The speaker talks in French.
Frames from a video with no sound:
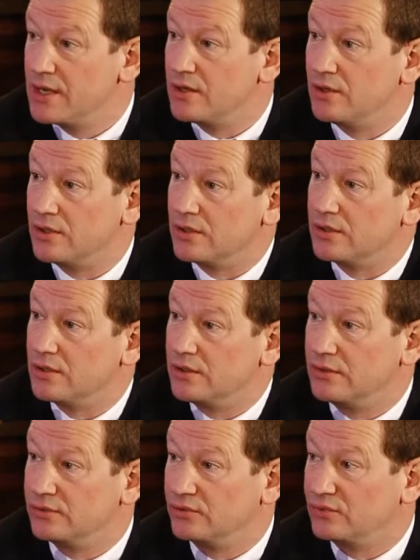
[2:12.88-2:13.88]

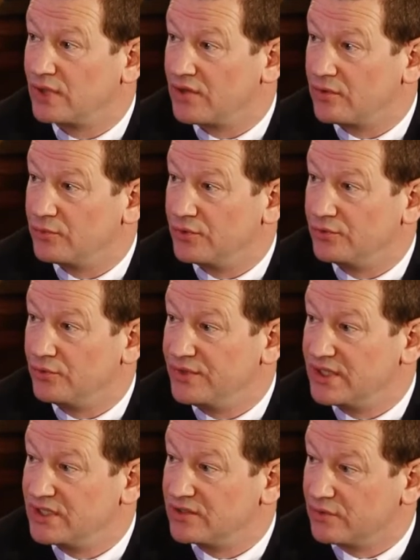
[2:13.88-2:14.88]
euh, tout un ensemble de
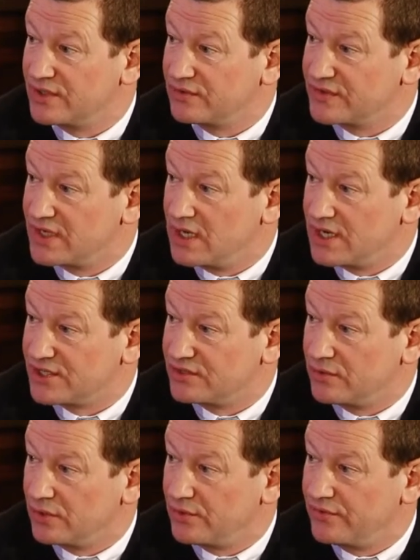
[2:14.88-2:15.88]
données qui sont essentielles à un
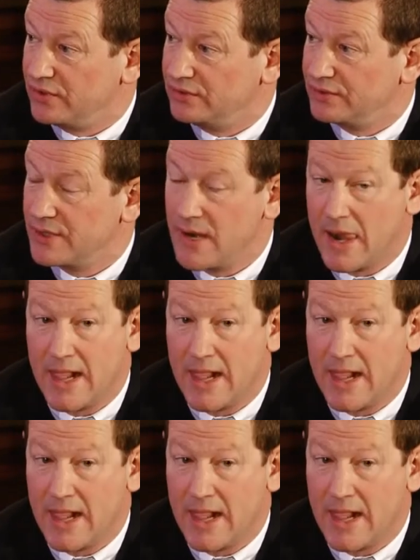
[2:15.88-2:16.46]
gestionnaire de flotte,